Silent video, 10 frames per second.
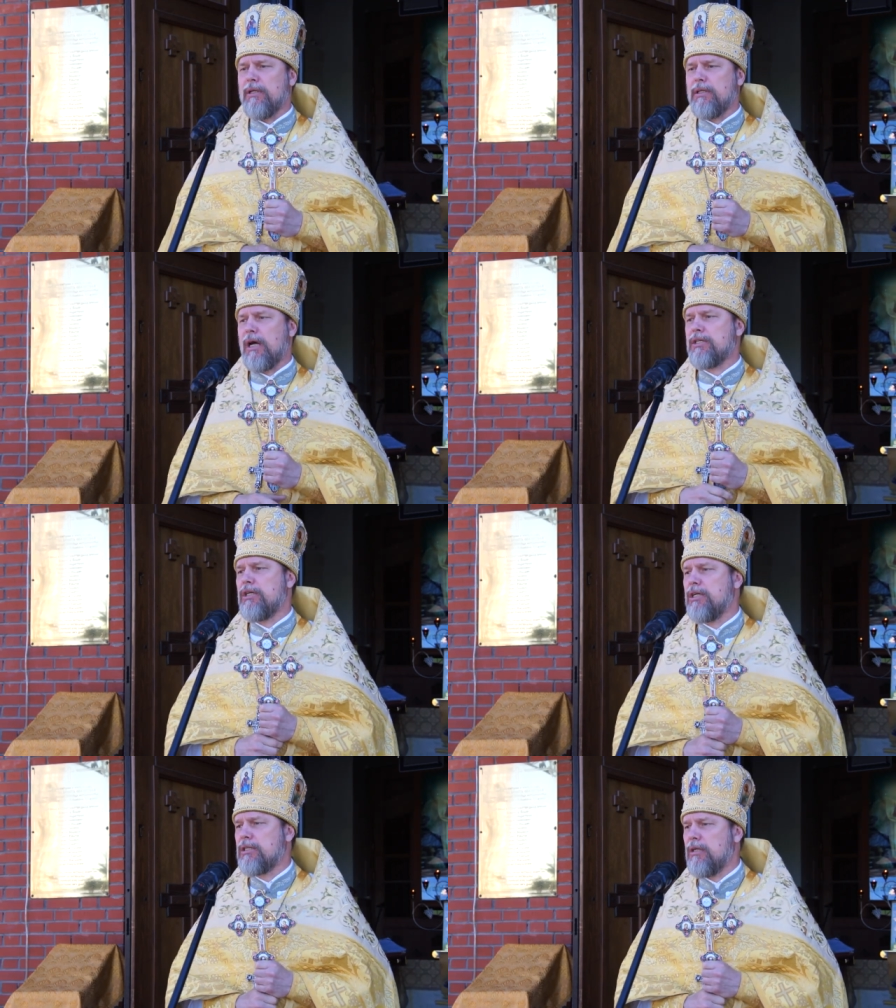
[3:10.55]

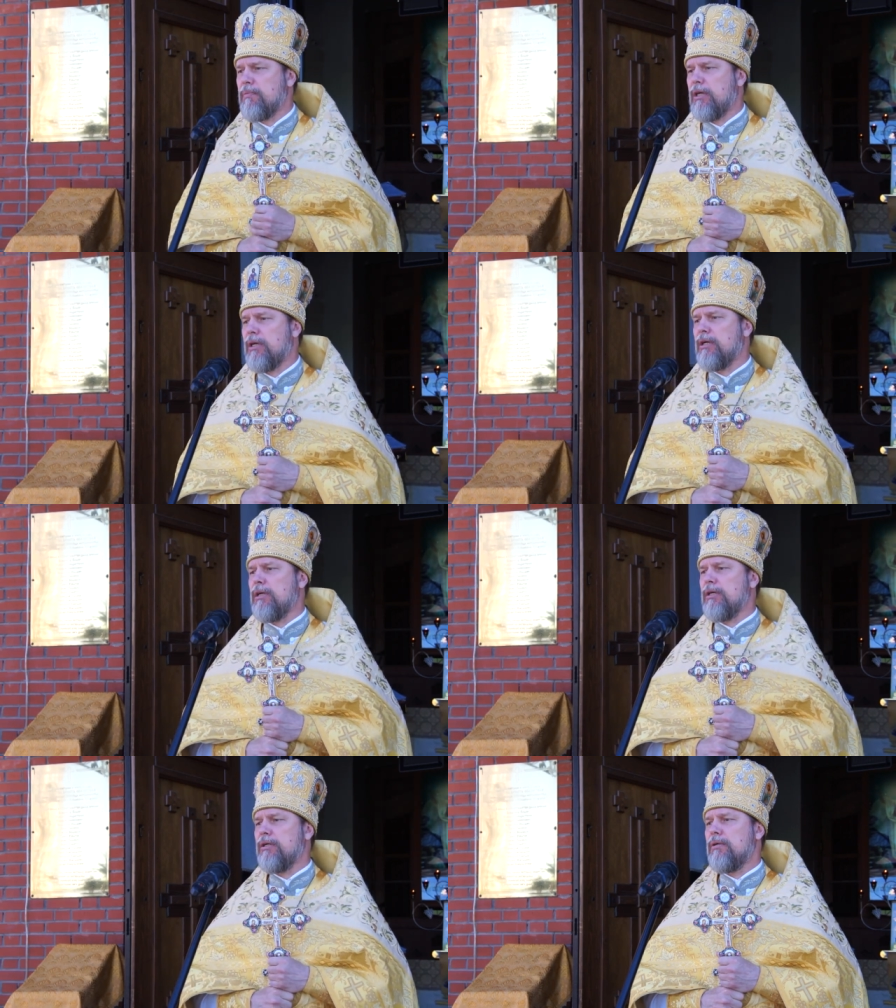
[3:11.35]
даже если мы
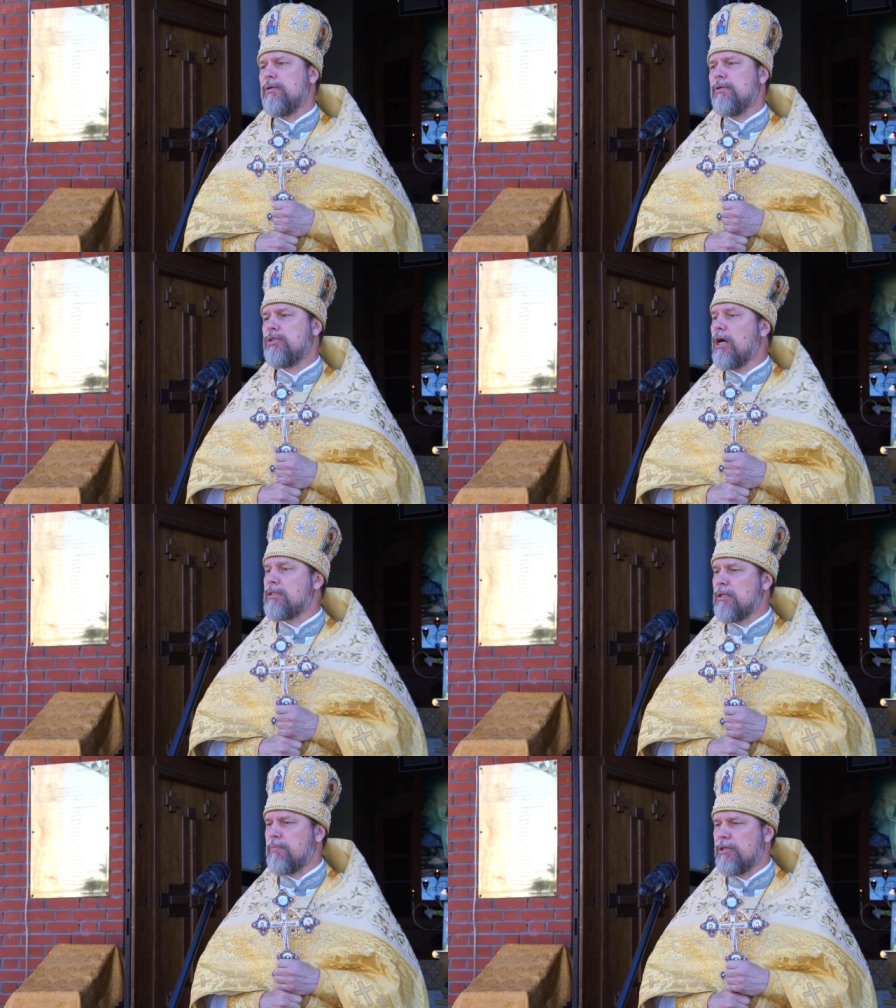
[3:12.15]

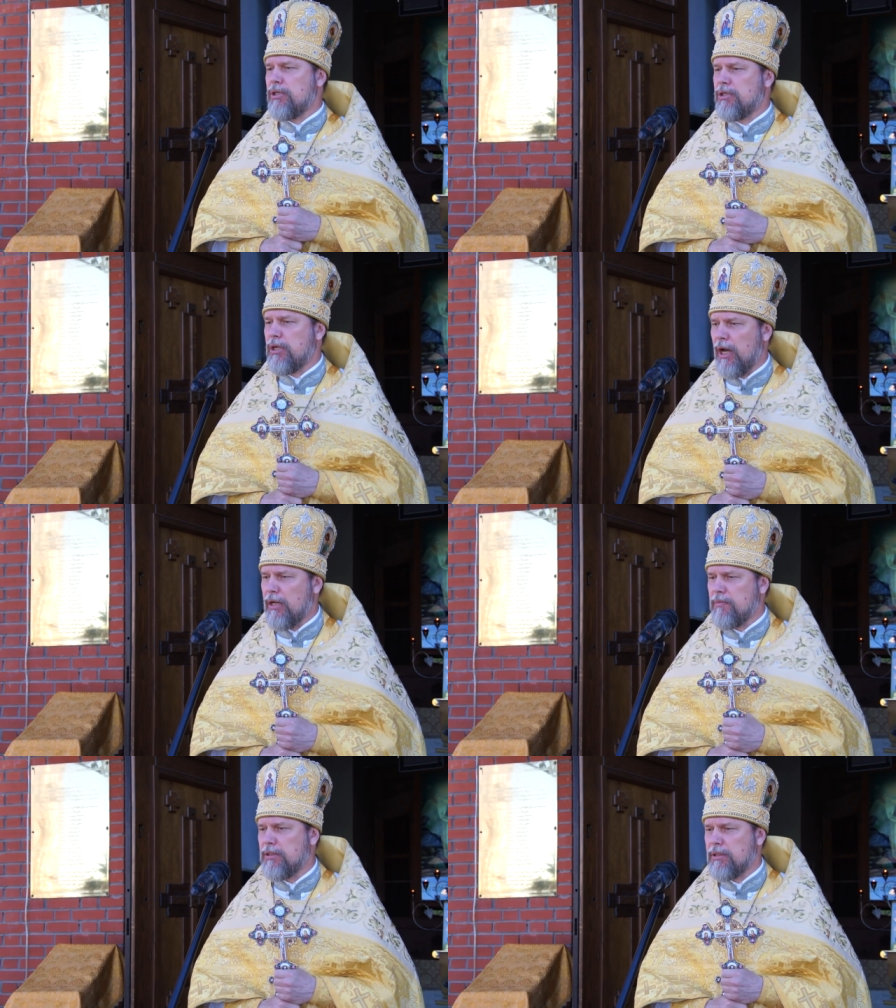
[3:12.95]
часто
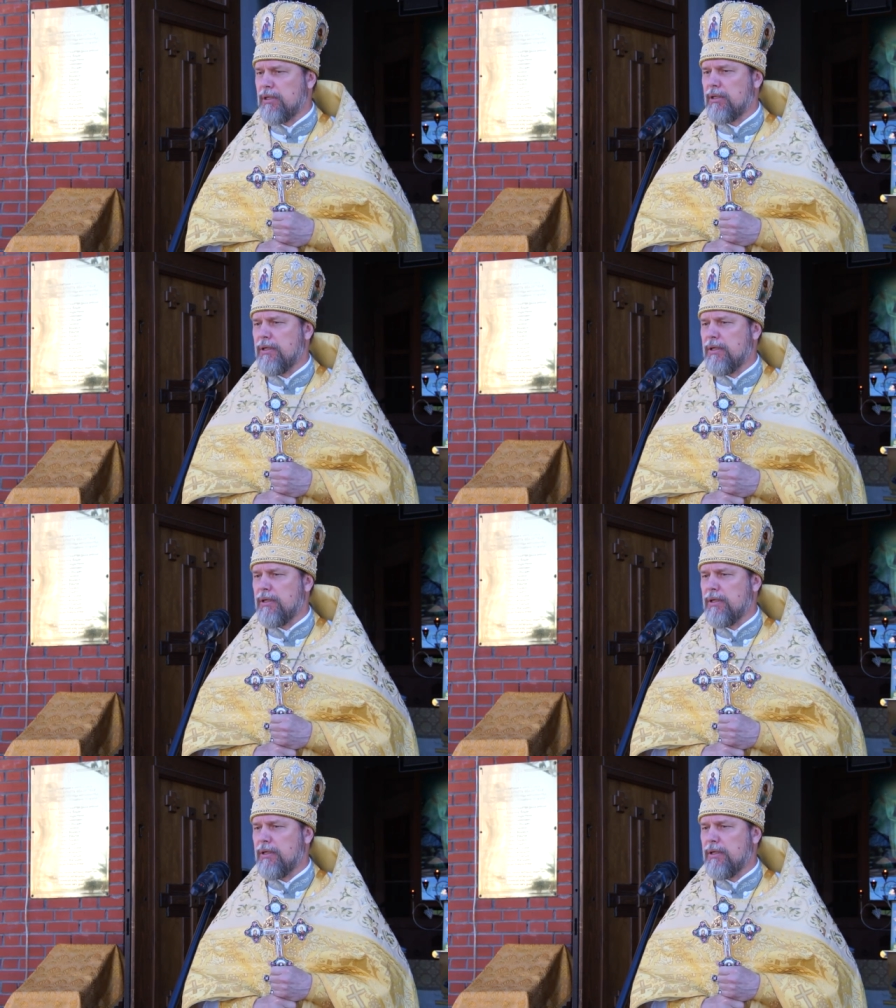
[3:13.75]
причащаемся.